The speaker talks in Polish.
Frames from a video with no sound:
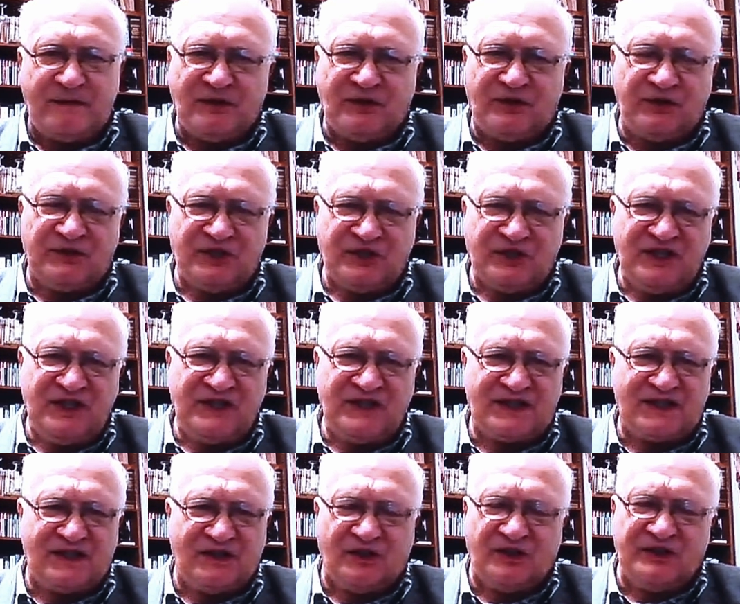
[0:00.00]
Wie pan, to
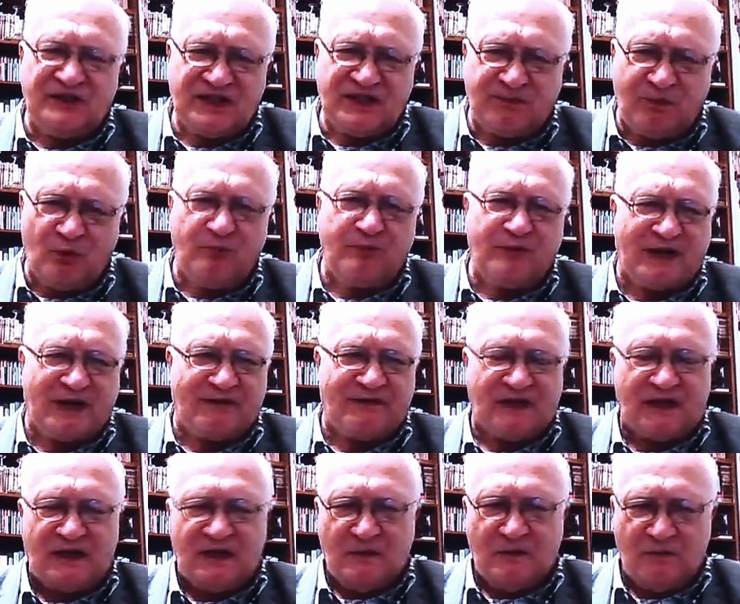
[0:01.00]
też nie jest, to jest
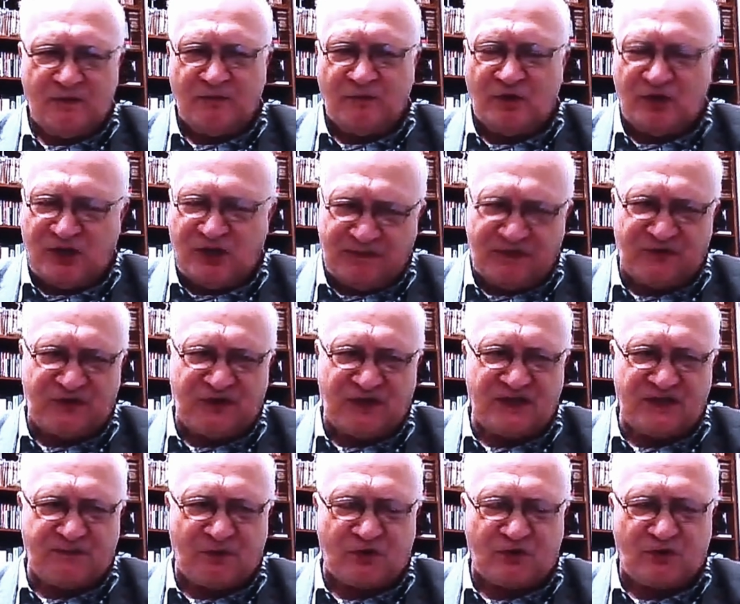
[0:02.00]
półprawda, bo mogę
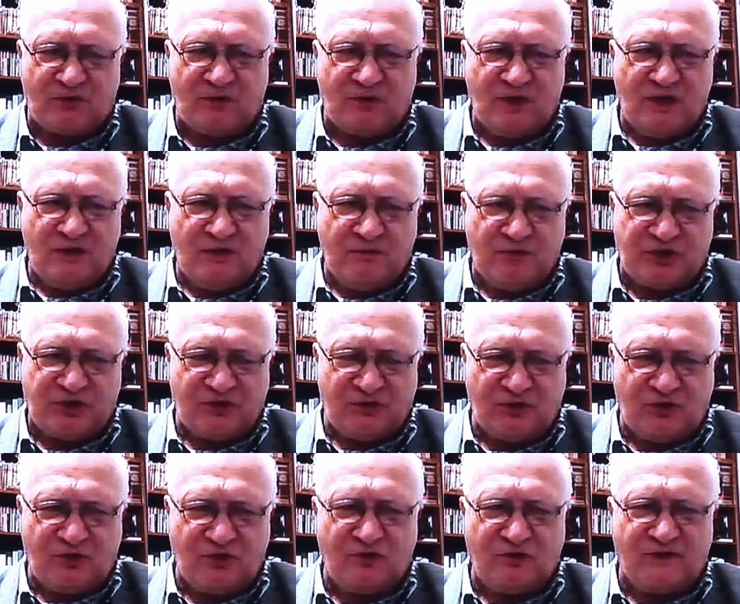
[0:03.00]
powiedzieć w ten sposób.
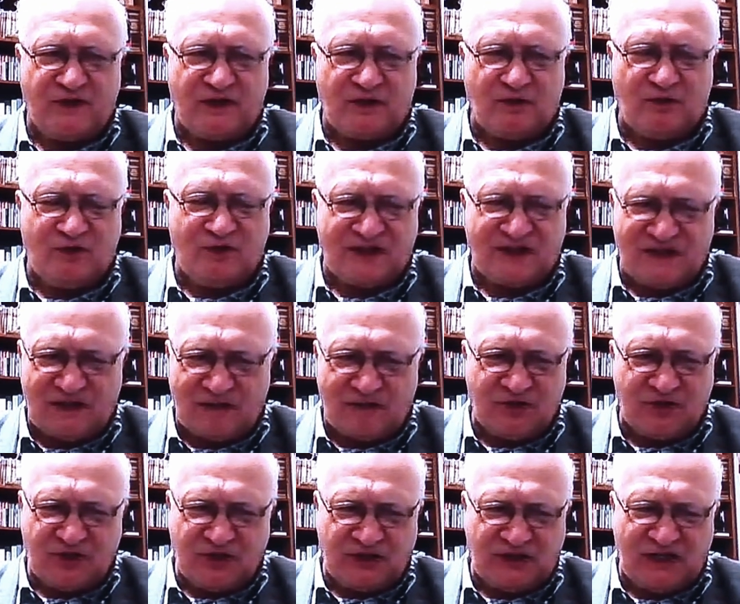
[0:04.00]
Proszę zwrócić uwagę,
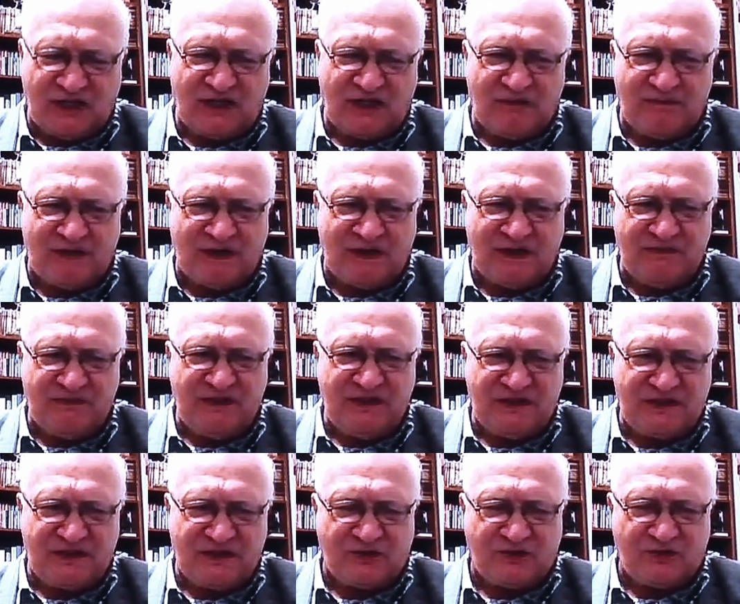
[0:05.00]
ukazało się taka
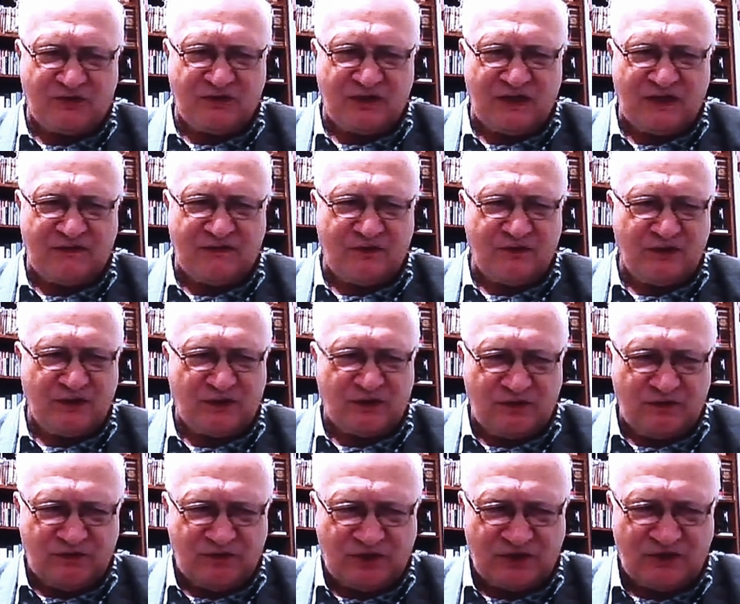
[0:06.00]
pani minister, z którą ja
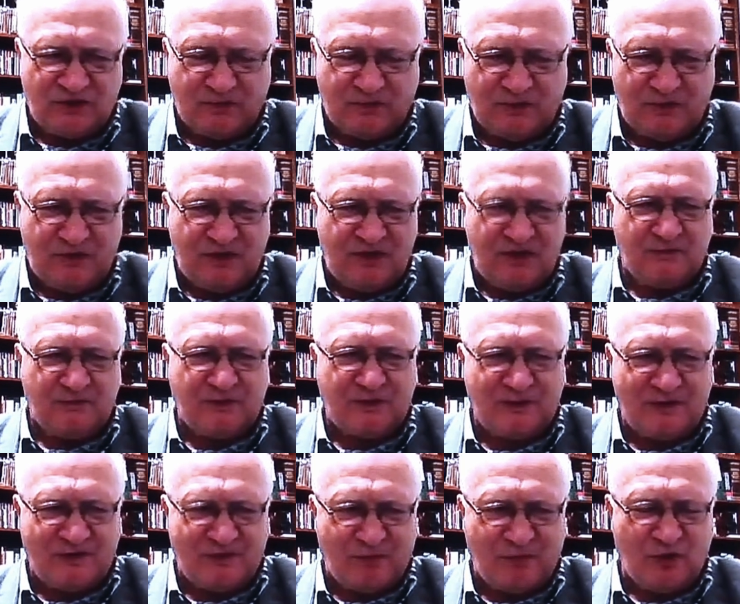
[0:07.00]
wojuję, która mi się zupełnie nie
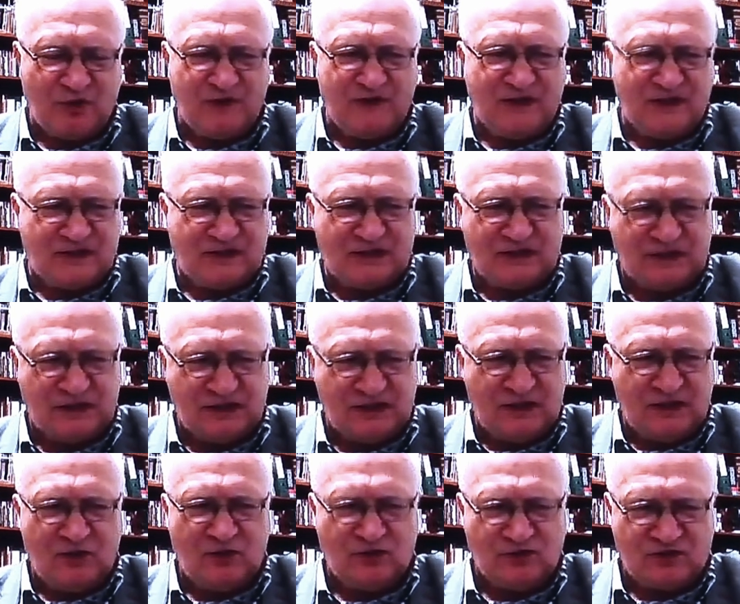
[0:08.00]
podoba w poglądach
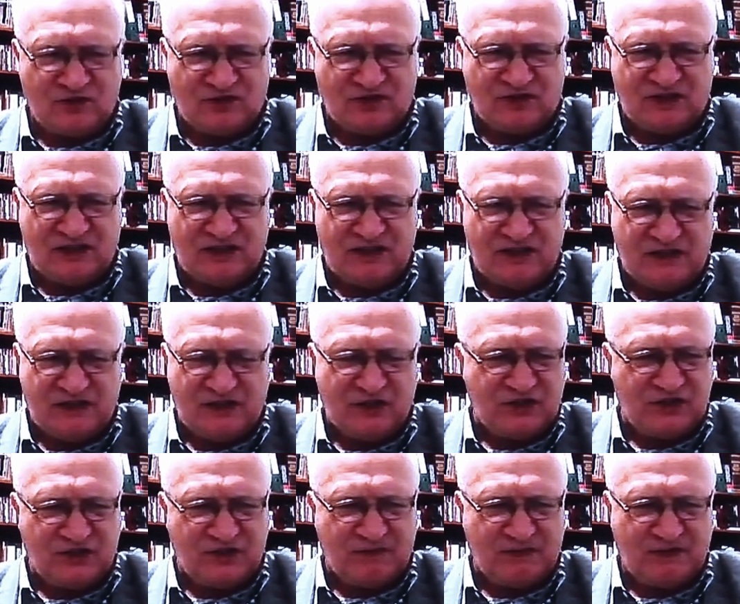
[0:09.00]
takich
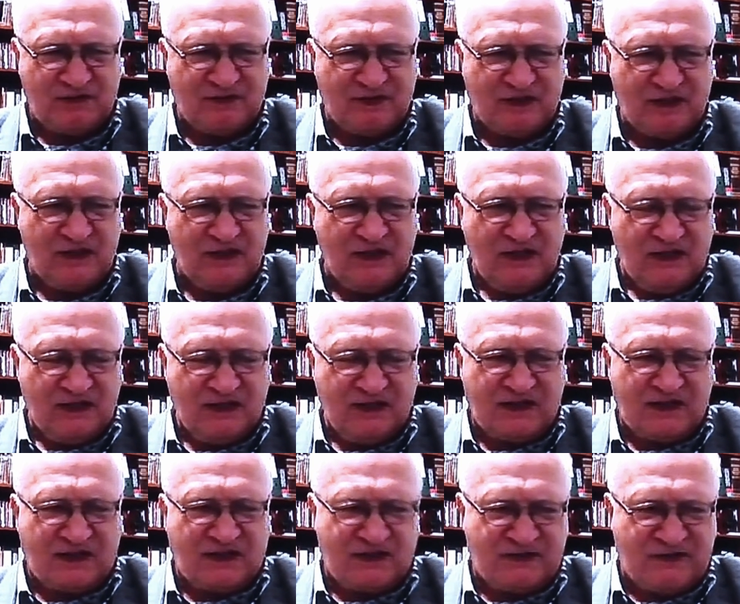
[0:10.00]
neosocjalistycznych, prawda,
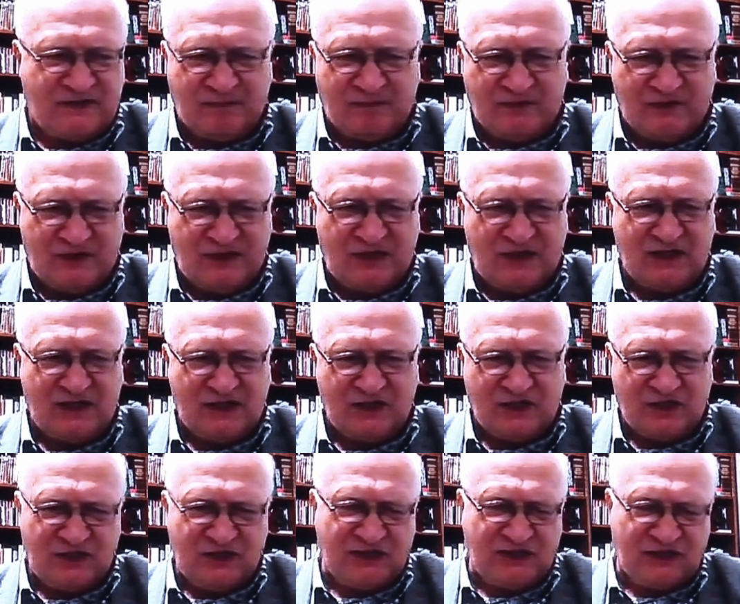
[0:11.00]
zakaz
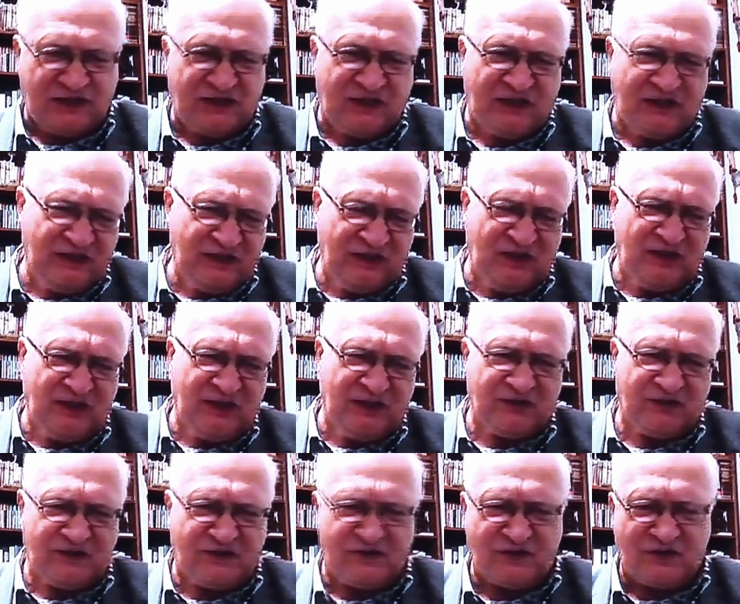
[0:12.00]
wypowiadania się i tak dalej, no
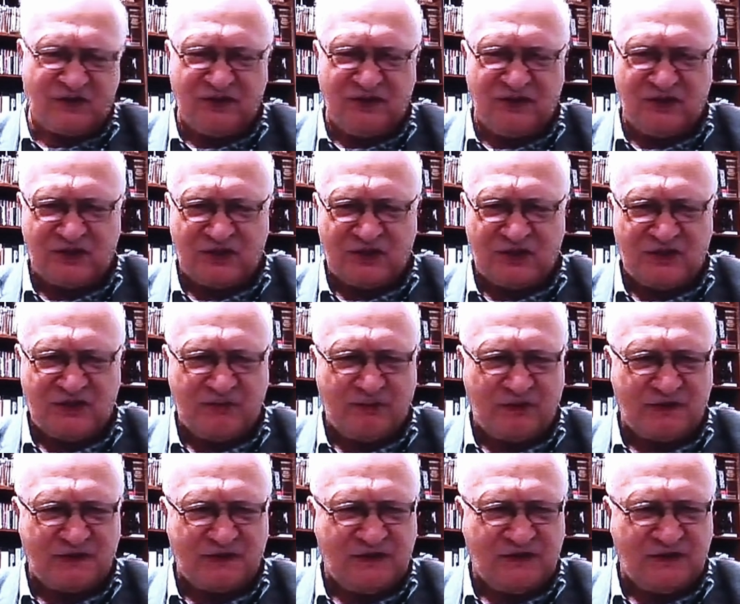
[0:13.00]
ale to ze wschodniej części
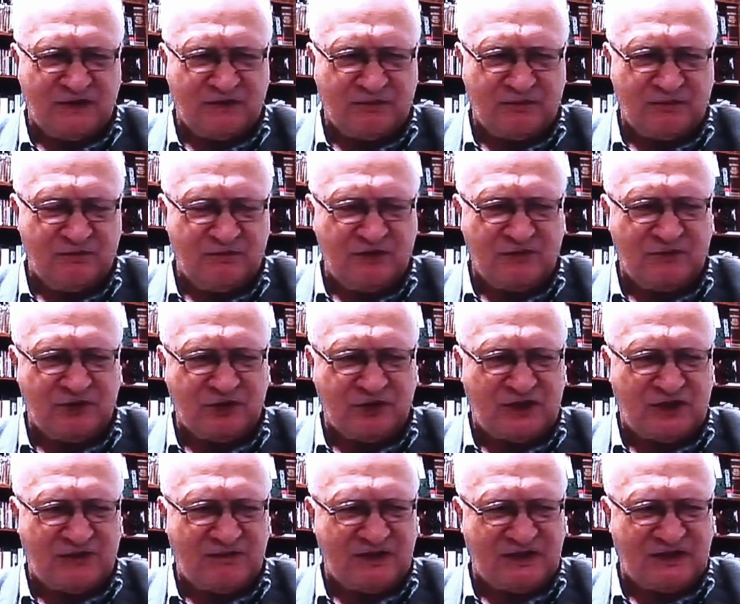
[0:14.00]
Polski, to być
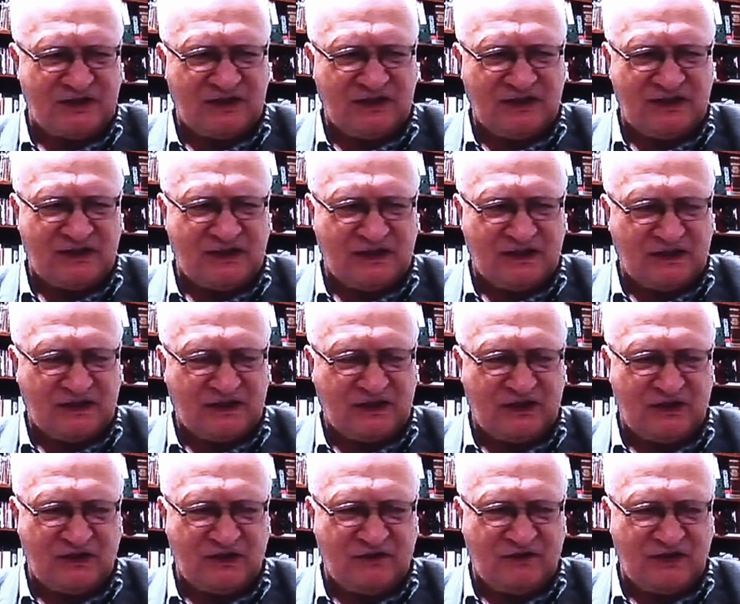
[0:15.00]
może tam jest tradycja
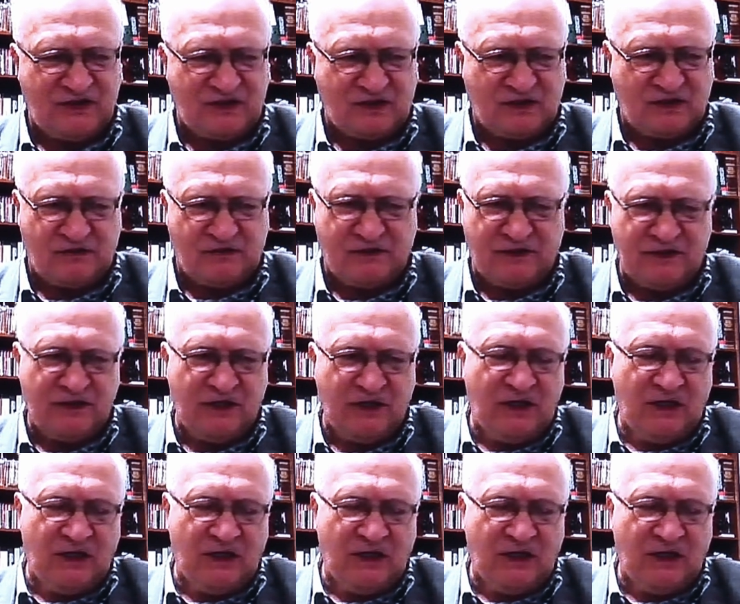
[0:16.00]
takich dziwnych zachowań.